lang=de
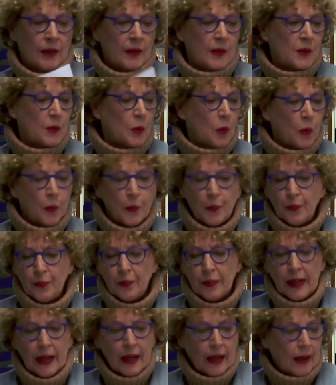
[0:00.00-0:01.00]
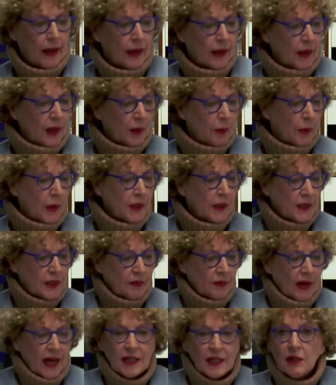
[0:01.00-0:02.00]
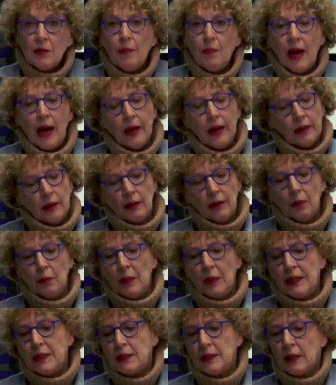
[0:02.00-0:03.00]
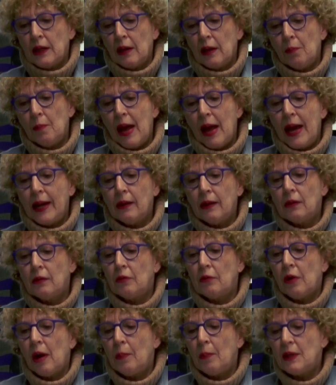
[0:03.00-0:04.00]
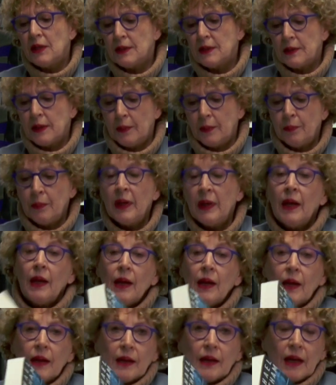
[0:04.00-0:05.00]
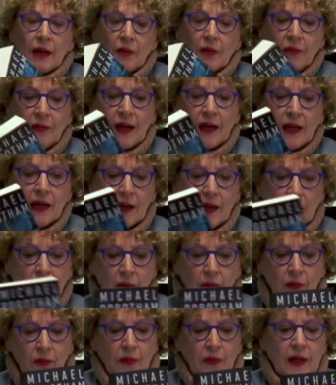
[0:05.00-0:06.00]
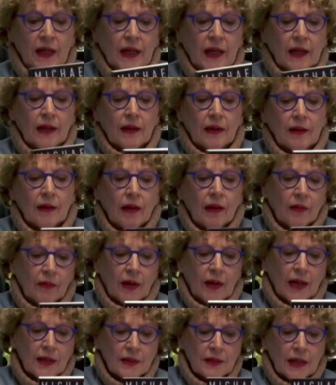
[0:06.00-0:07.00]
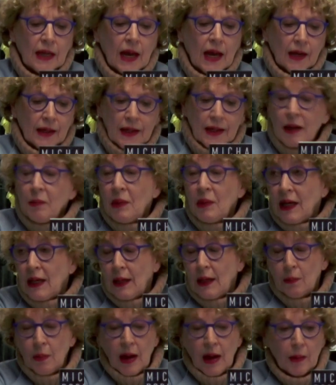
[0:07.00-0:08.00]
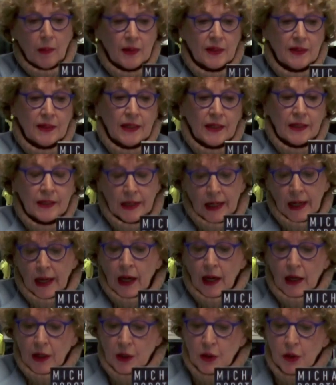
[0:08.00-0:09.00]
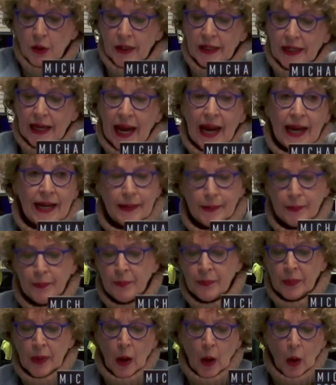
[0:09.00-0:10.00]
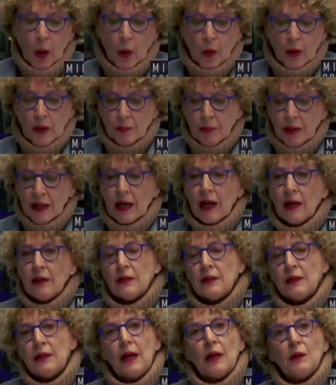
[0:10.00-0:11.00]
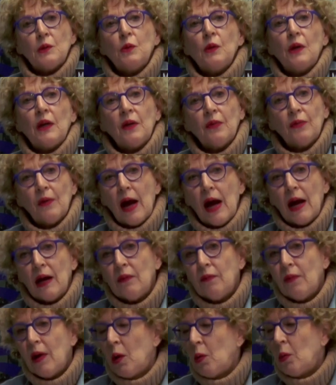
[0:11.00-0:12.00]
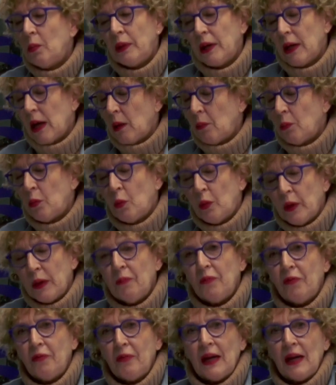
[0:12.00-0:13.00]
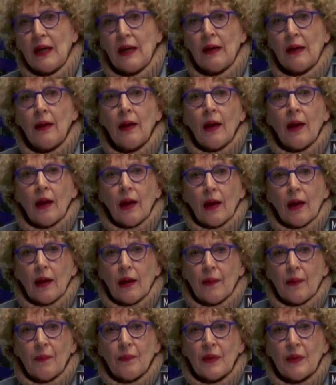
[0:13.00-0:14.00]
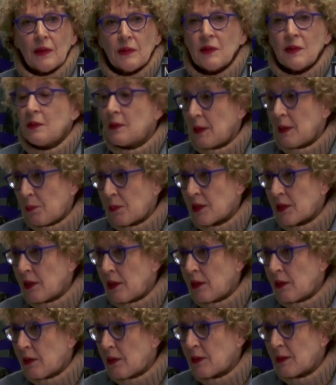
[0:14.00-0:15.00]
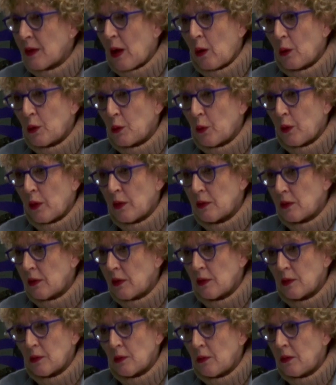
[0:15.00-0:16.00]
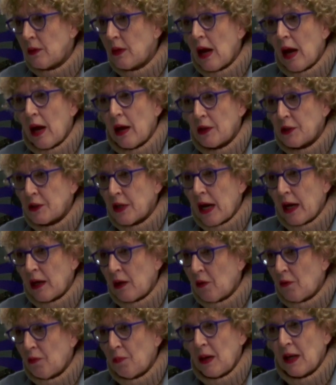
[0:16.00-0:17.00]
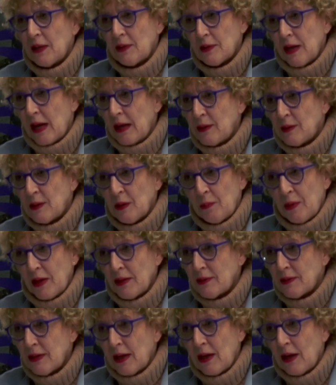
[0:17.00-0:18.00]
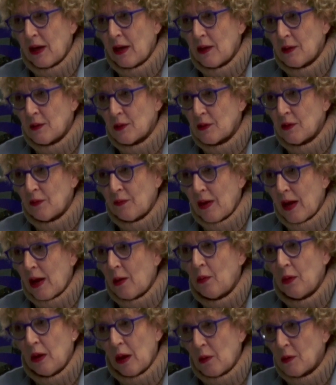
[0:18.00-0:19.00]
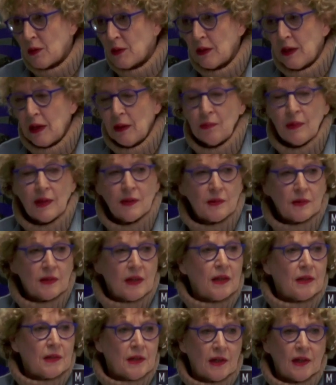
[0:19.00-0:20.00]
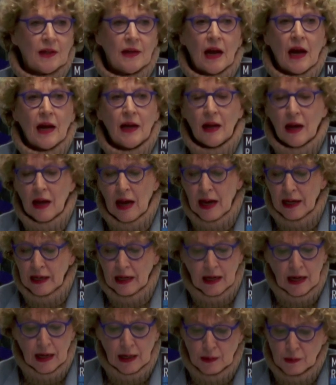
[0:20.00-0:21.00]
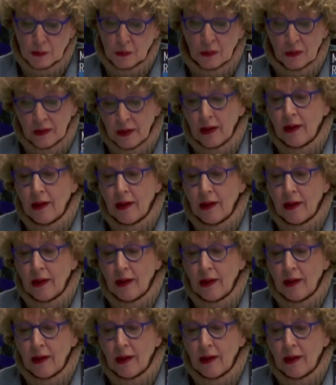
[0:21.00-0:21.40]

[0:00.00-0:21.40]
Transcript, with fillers: So, äh, ich möchte weitermachen mit äh, Michael Robertson, den viele von Ihnen, weil Sie ja Krimi-Liebhaber sind, schon kennen. Und man kann sich natürlich fragen, warum ich ein Buch empfehle, ähm, das das 17. des Autors ist und nach Erscheinen auf Platz 1 der Bestsellerliste war und außerdem das dritte in einer Reihe. Also